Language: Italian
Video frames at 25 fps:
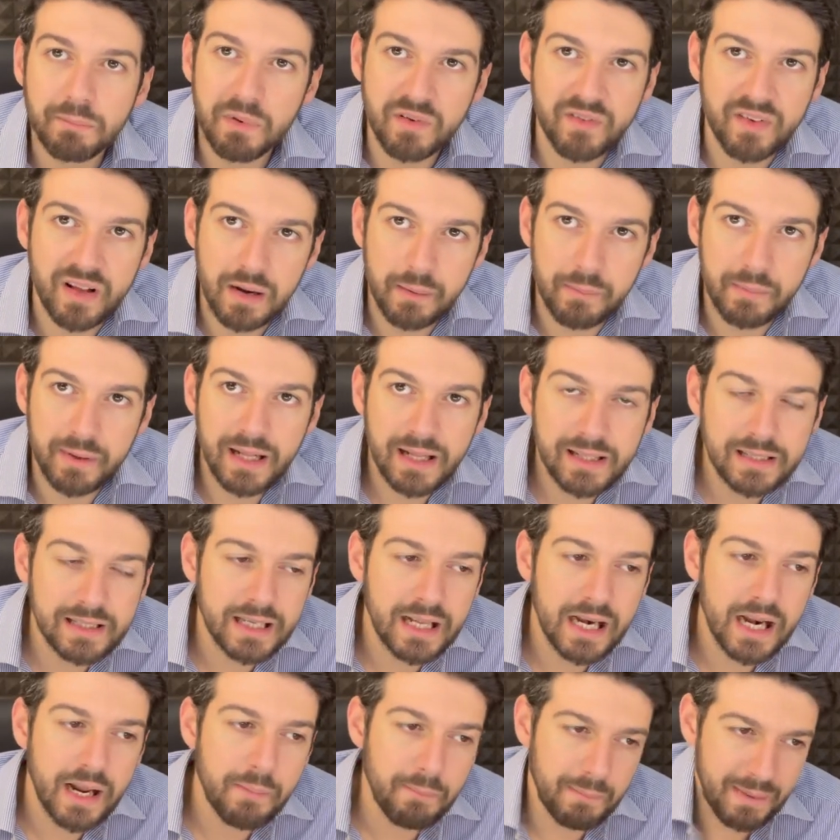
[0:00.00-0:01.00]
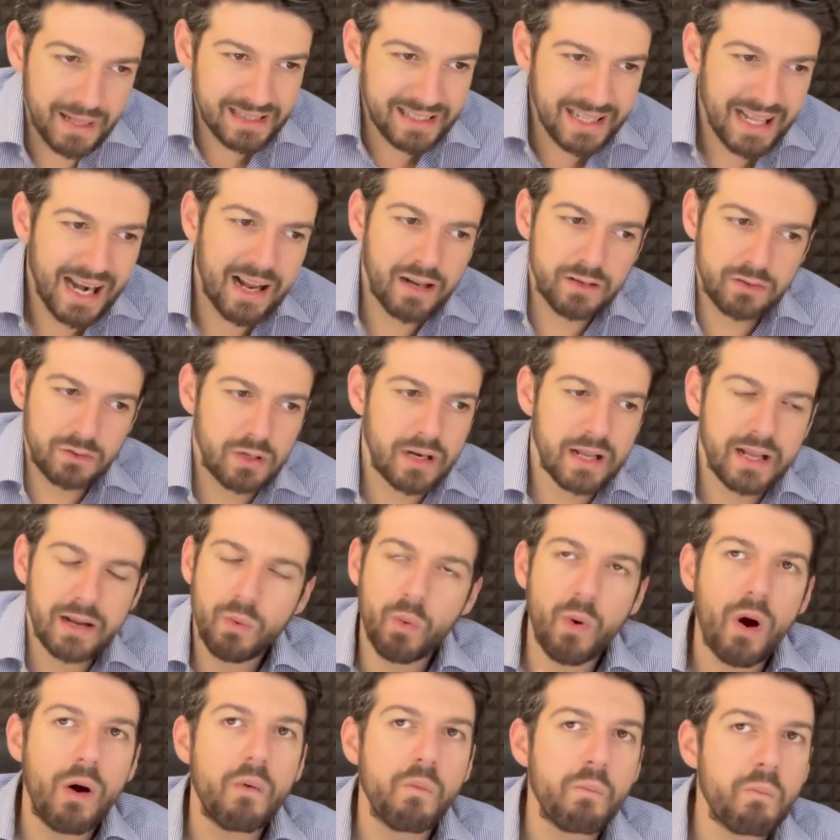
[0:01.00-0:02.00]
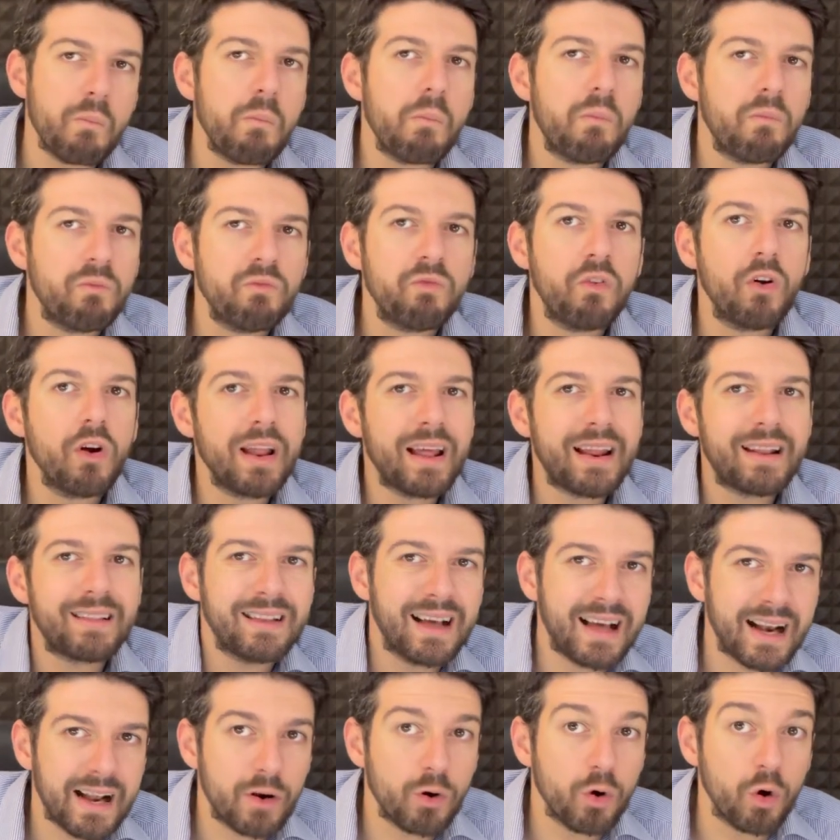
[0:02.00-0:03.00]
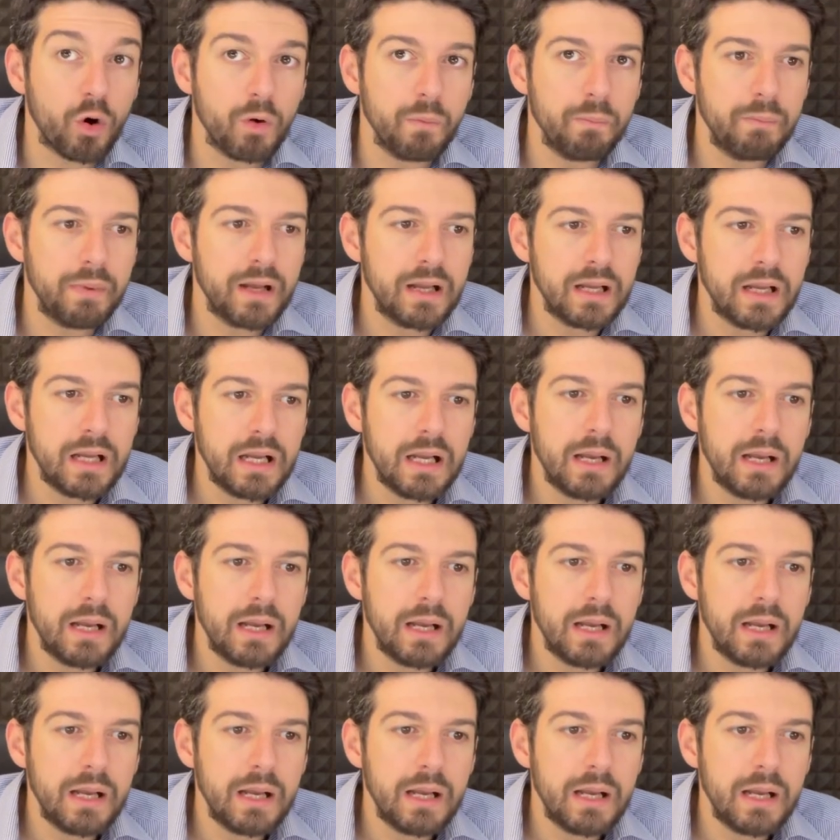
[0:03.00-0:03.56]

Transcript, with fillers: mi verrebbe da dire, ma al di là non è qua un voler dare colpe.